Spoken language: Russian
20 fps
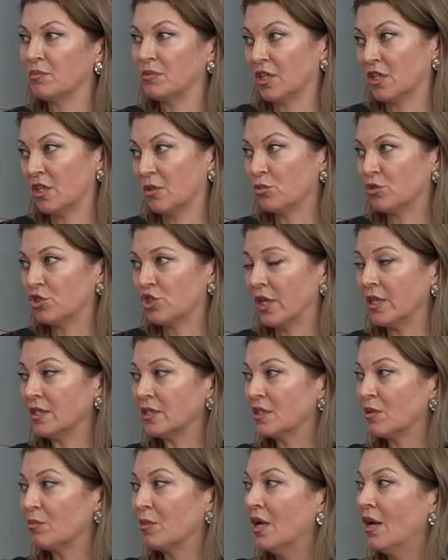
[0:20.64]
Началось
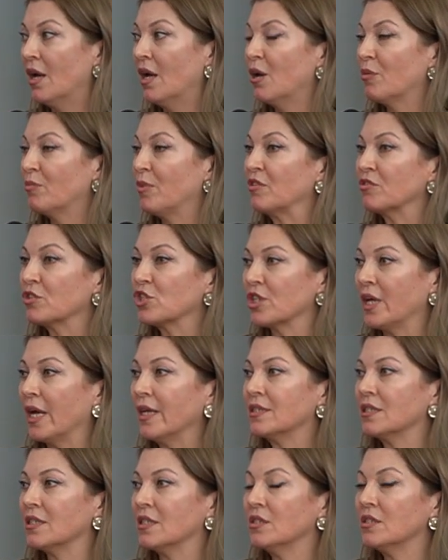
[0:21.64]
мероприятие с приветственной
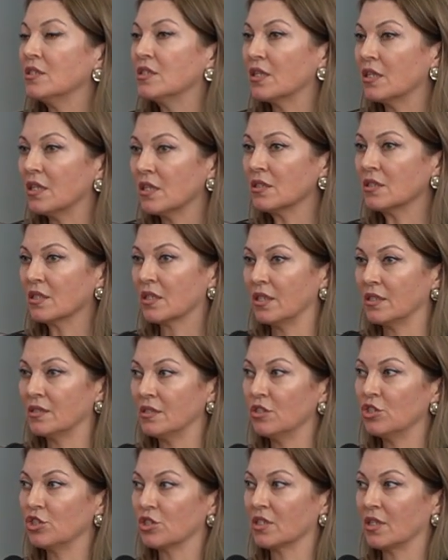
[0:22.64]
речи заместителя
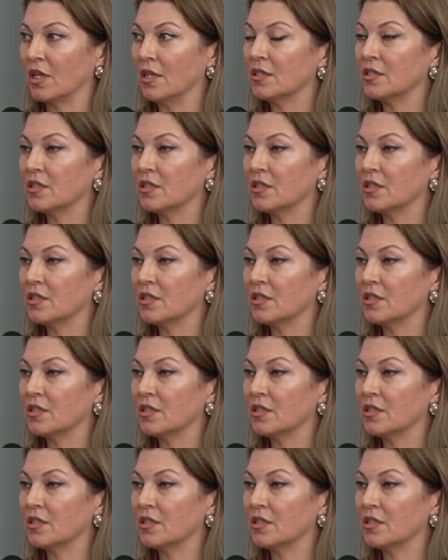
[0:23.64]
начальника